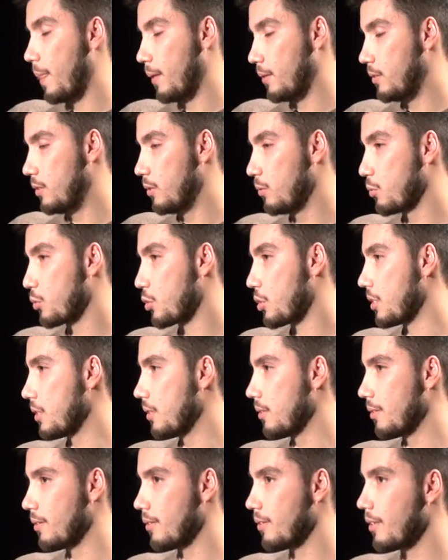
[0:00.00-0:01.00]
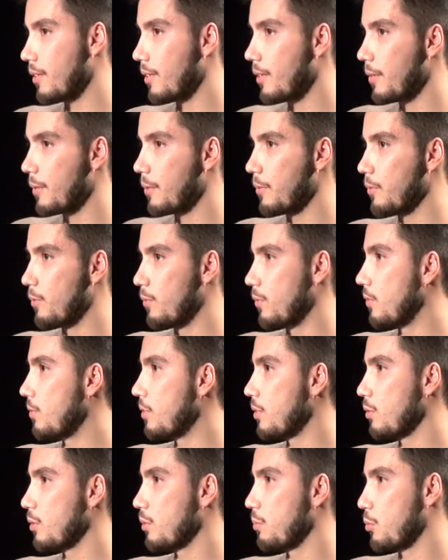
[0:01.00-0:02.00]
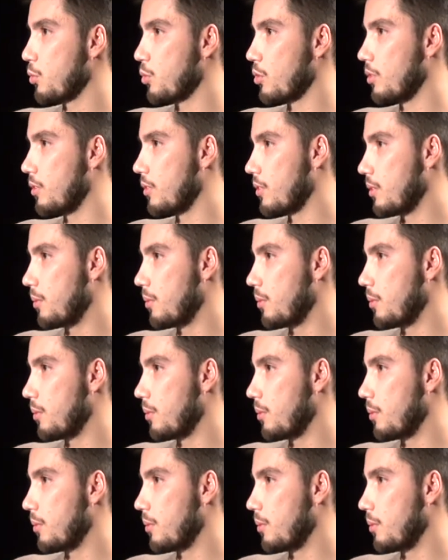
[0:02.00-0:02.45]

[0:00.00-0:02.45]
девушке ну, на все возможные